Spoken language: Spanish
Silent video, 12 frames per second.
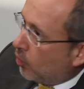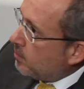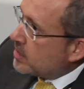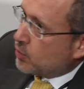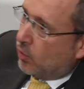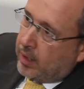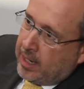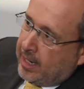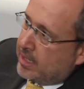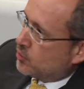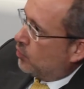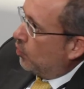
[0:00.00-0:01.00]
con mis
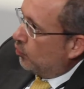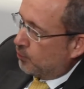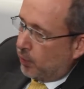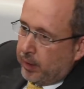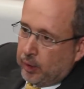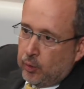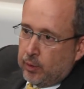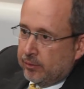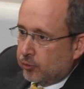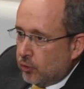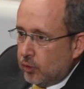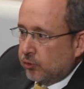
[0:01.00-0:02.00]
colegas, con los
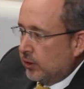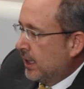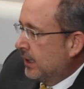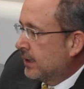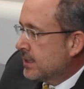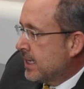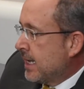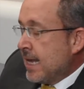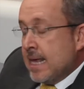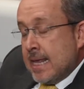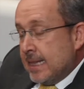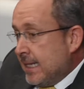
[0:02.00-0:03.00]
proveedores, con los clientes,
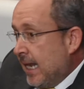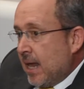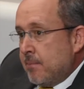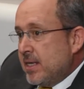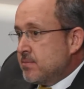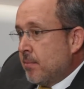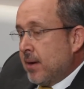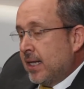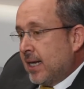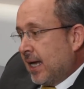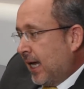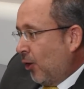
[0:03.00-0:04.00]
de la misma
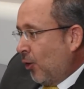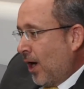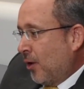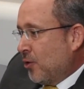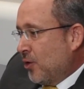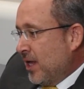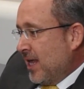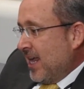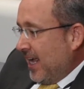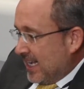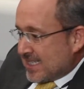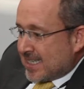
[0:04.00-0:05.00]
manera que lo hago
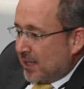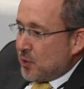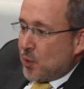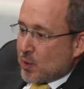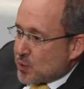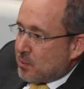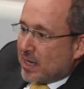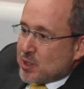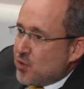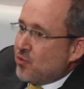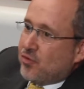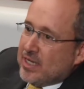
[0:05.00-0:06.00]
estando en un
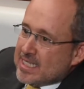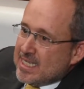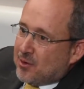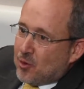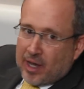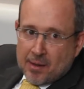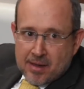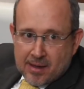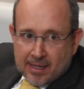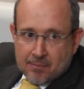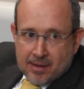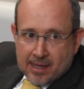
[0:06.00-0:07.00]
espacio físico que
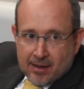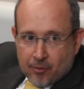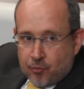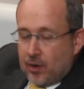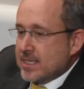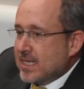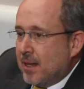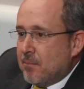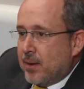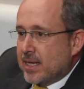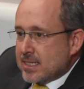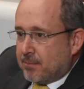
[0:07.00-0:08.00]
me, ofrece la
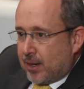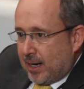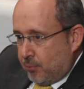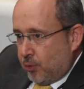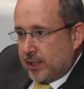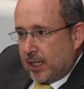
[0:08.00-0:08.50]
empresa para poder